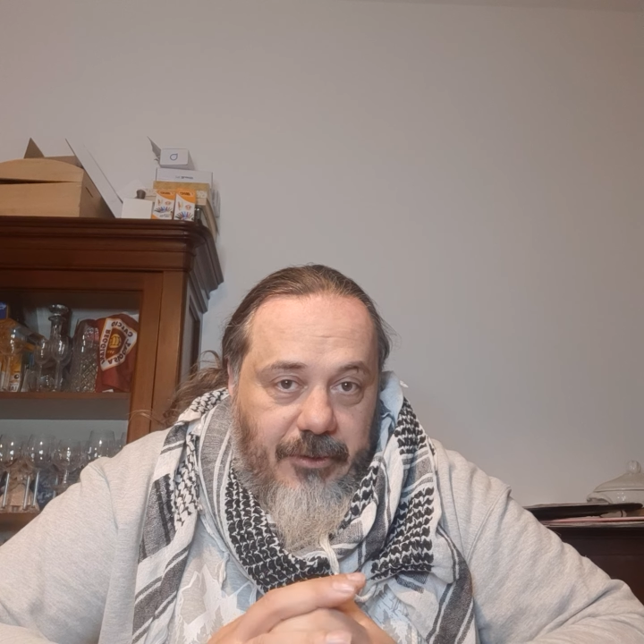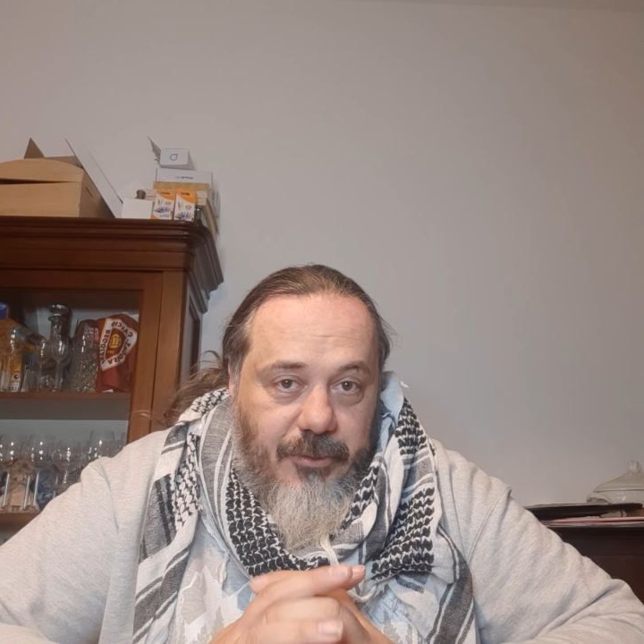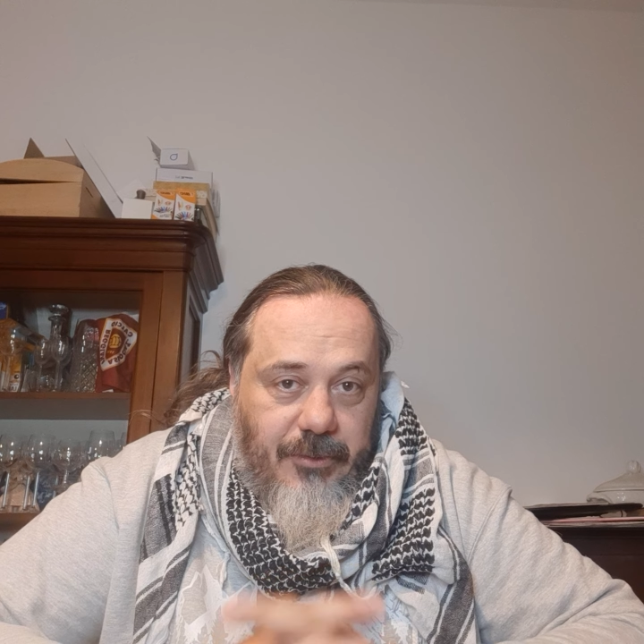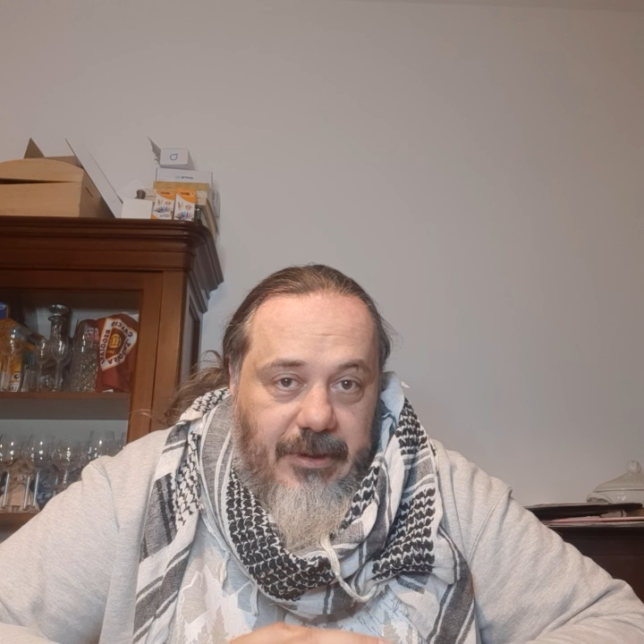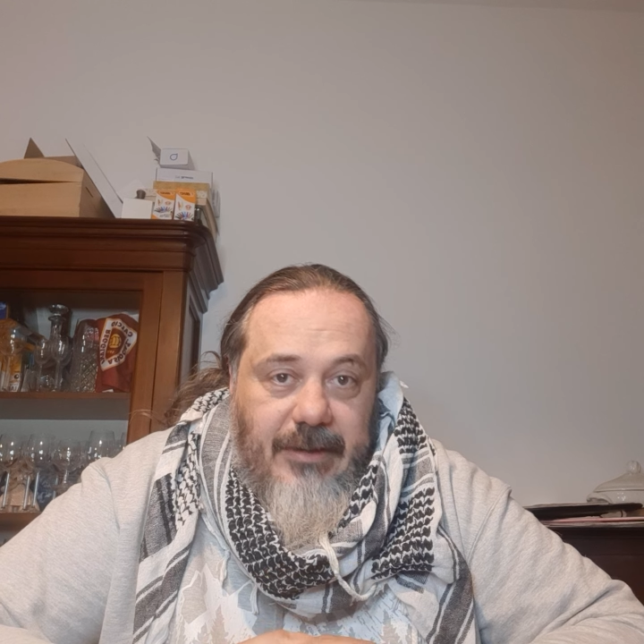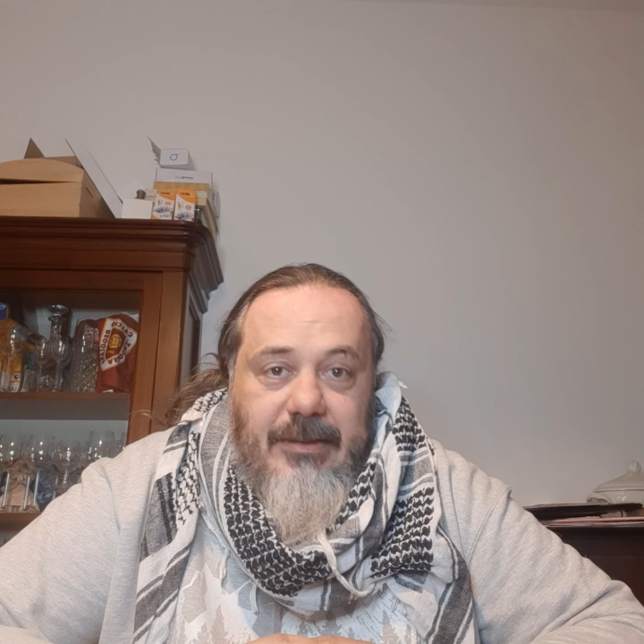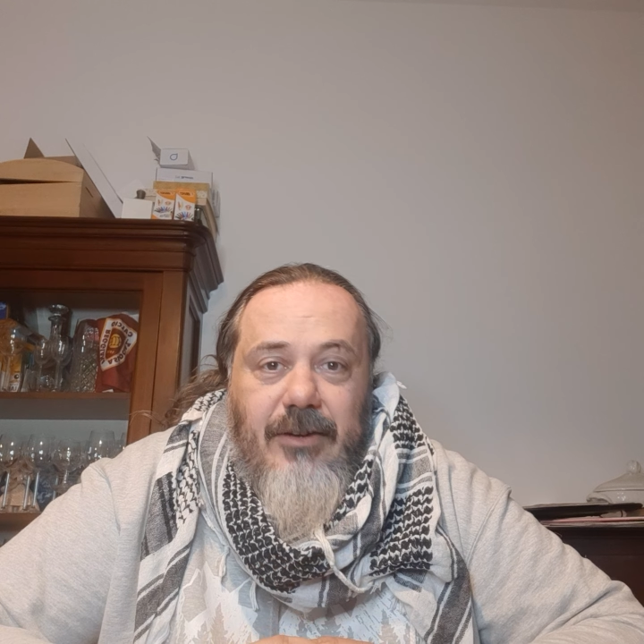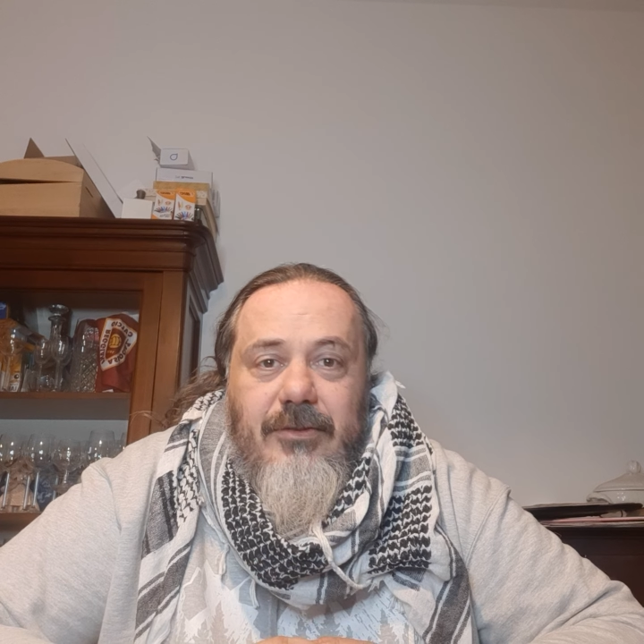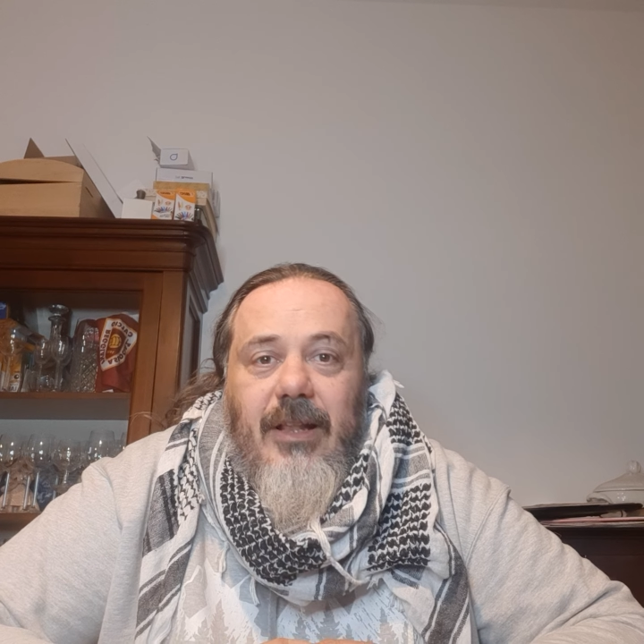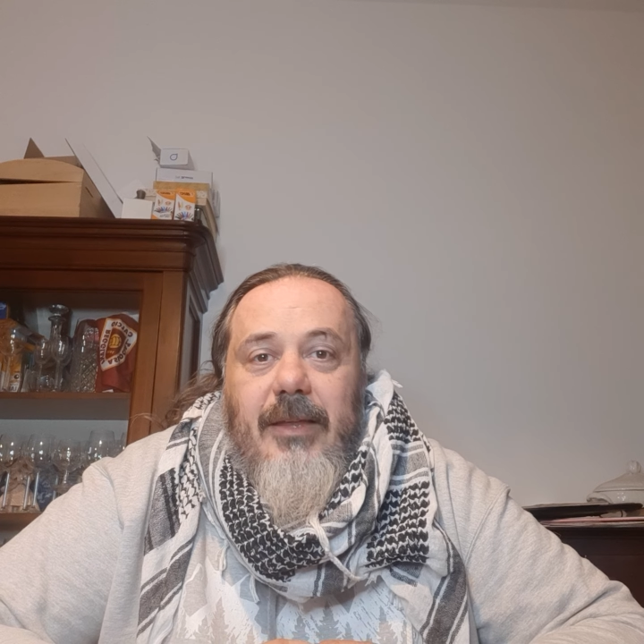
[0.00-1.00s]
aggiungere se
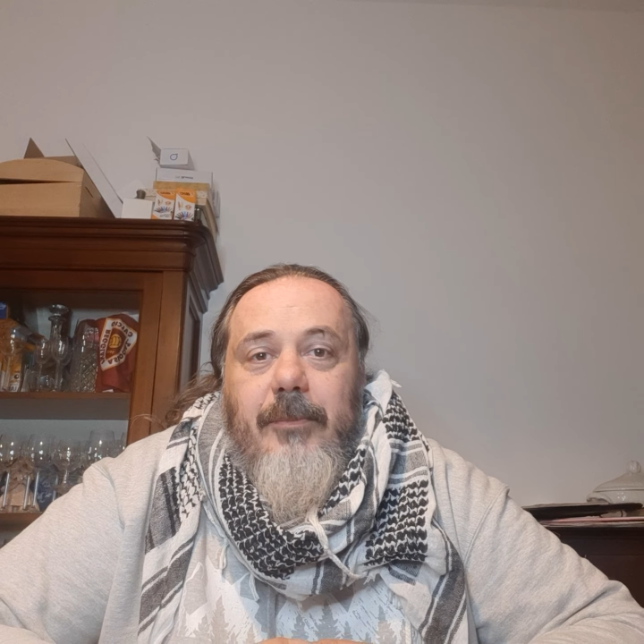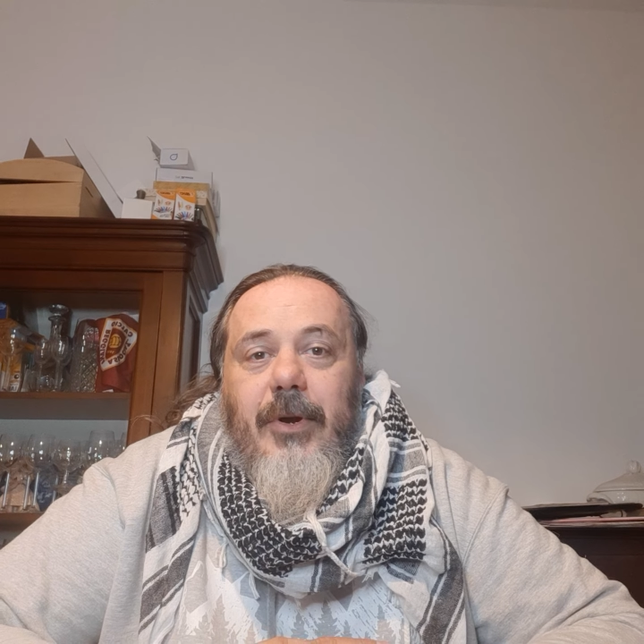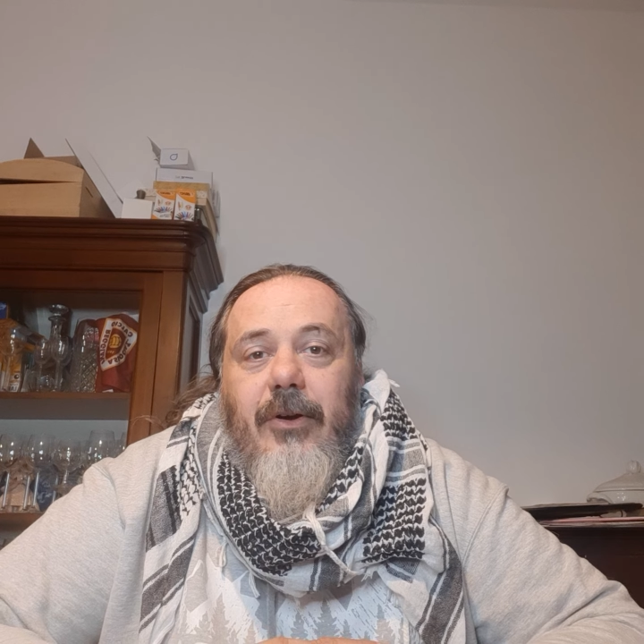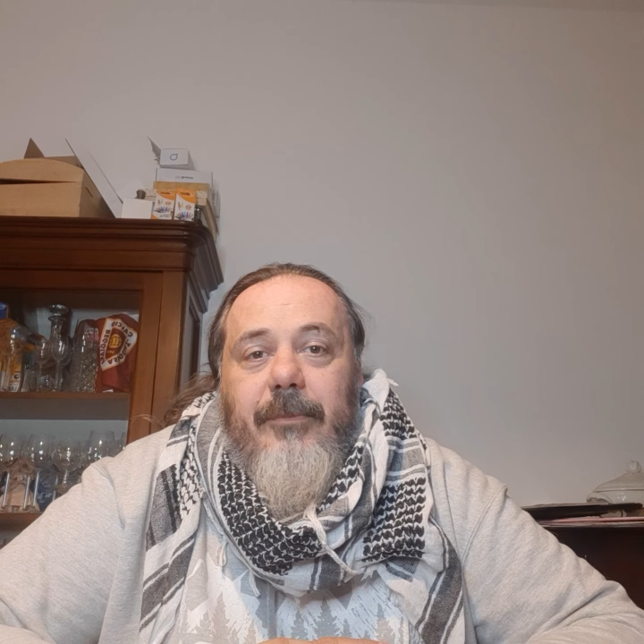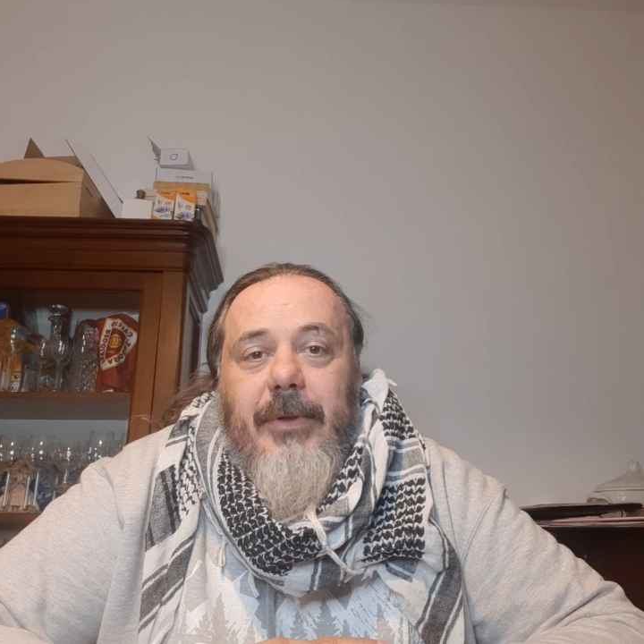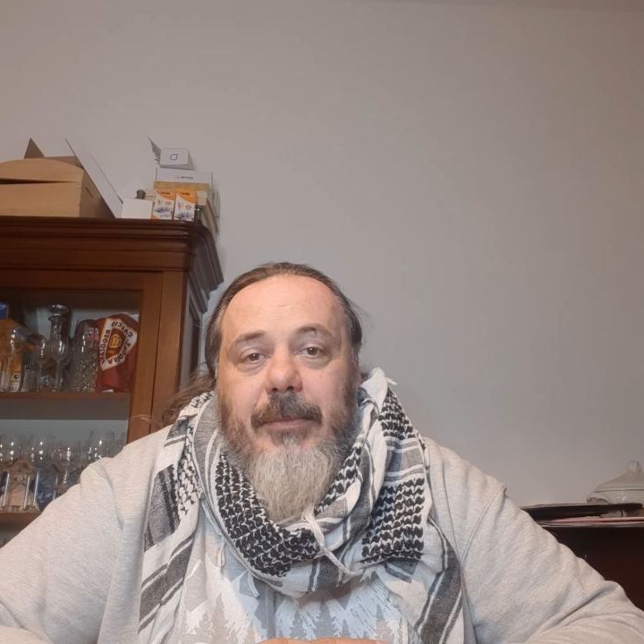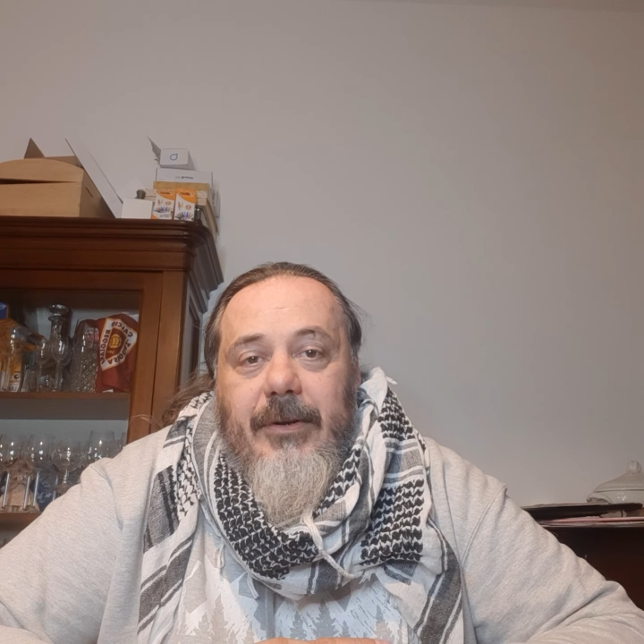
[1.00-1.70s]
non degli impropri,